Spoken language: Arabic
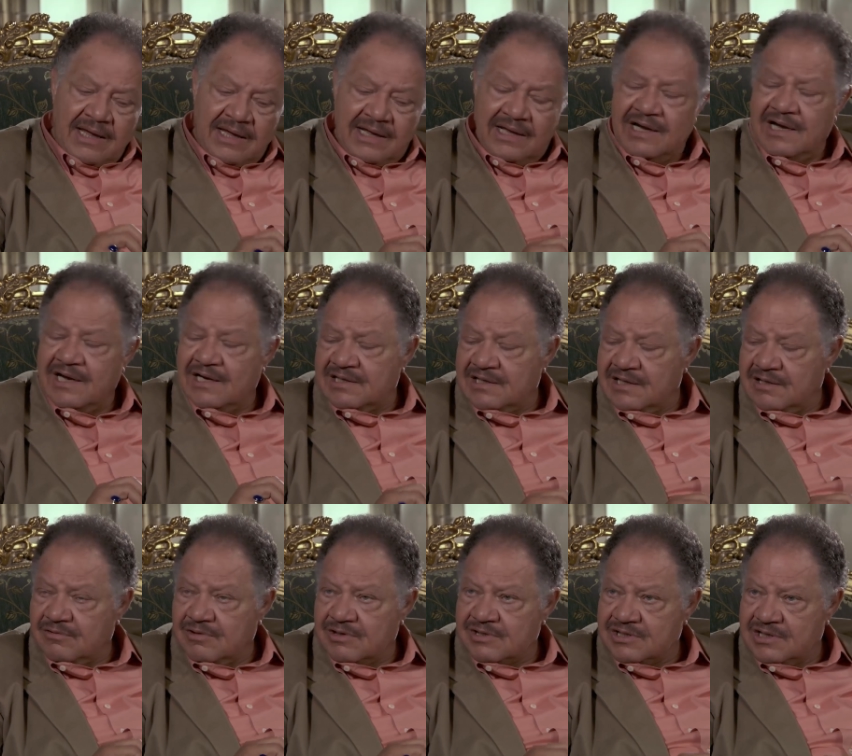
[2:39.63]
غير ال
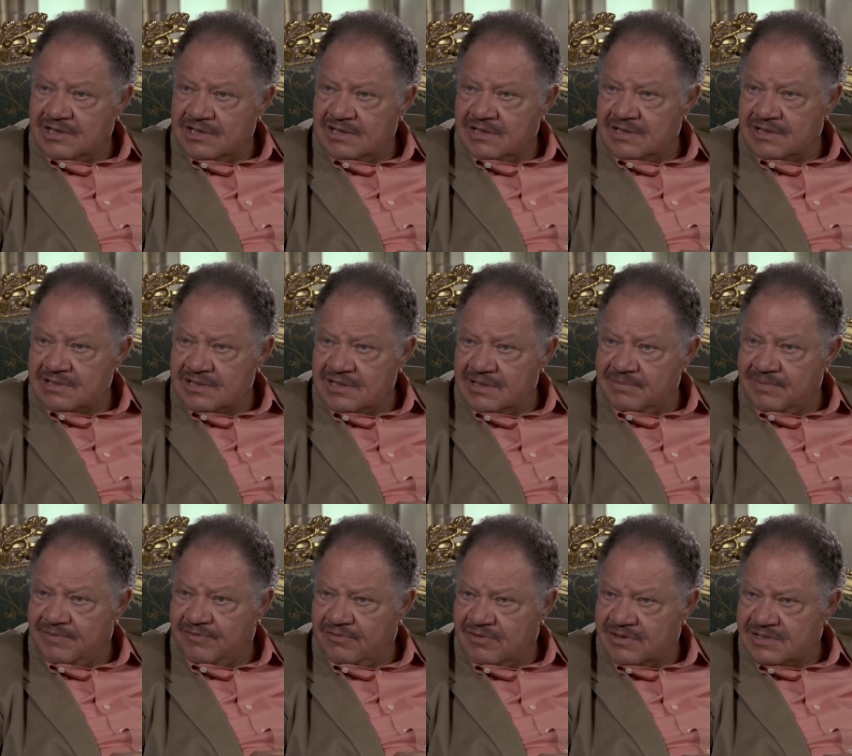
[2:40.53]
22
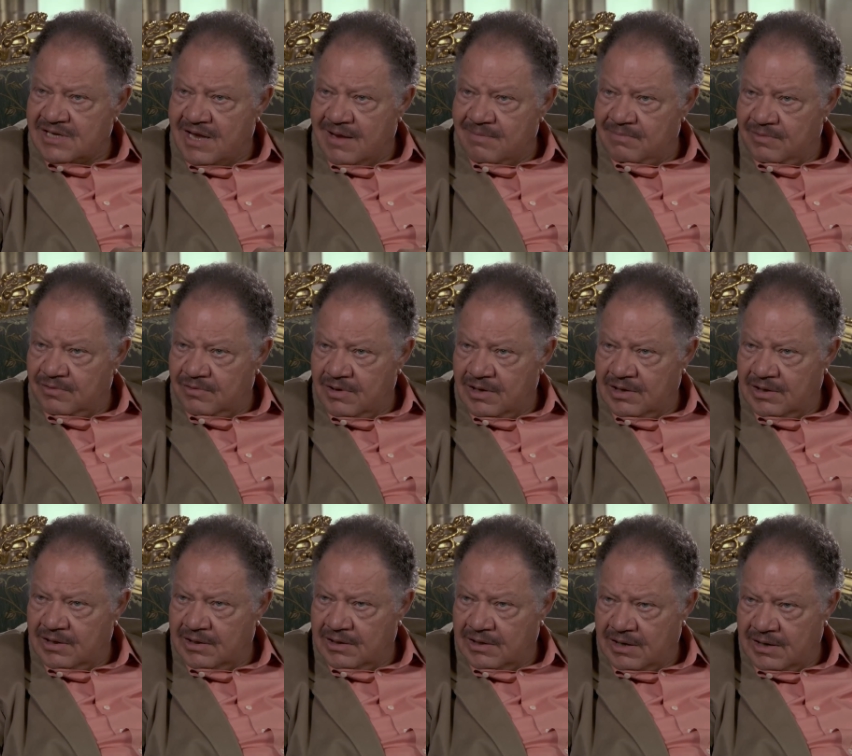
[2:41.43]
نصيبي في ورث عم نوح
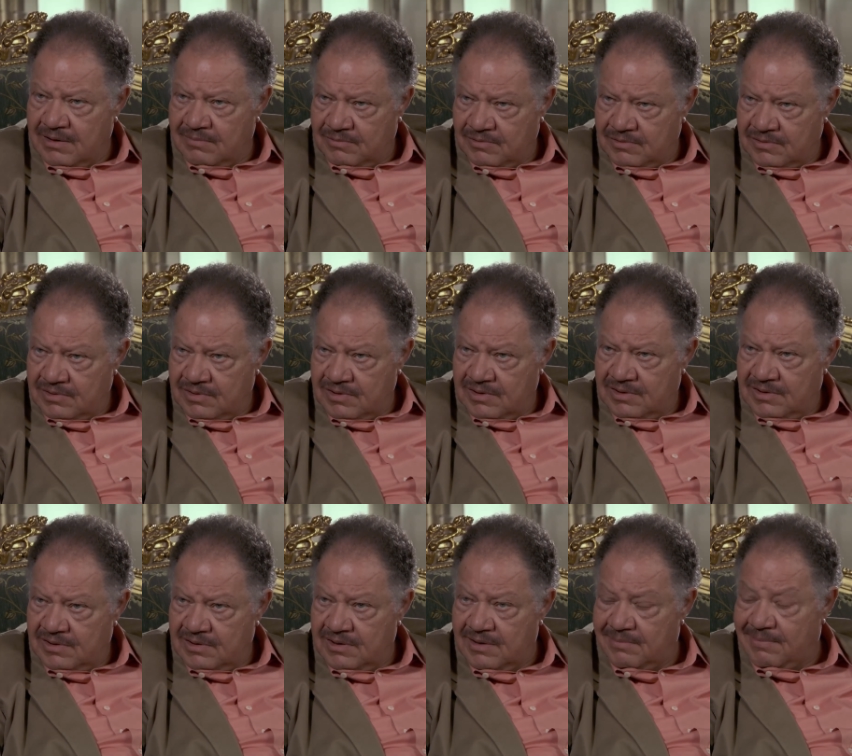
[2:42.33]
الله يرحمه
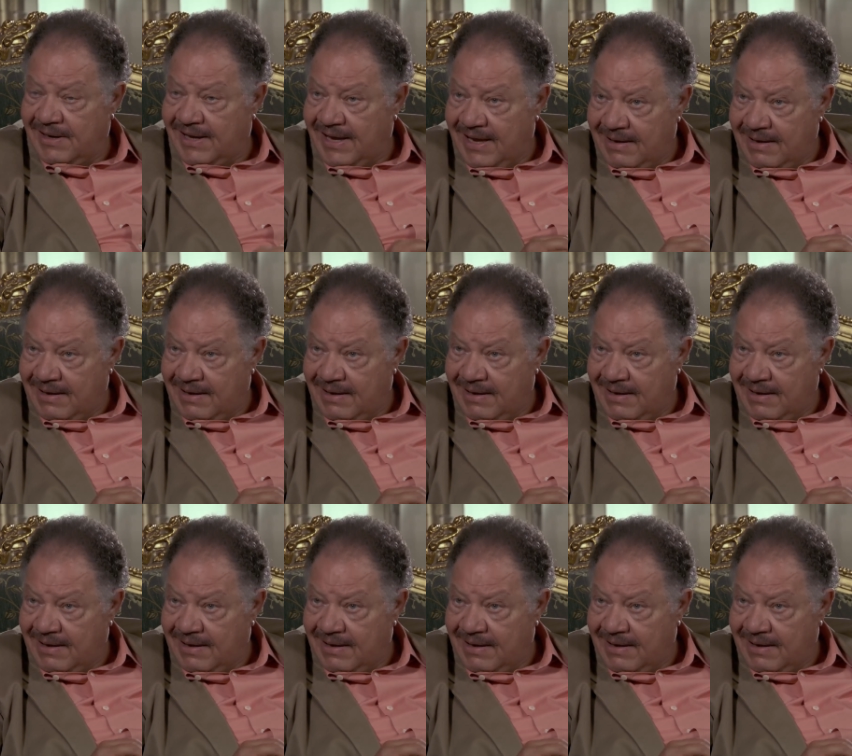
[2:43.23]
يبقى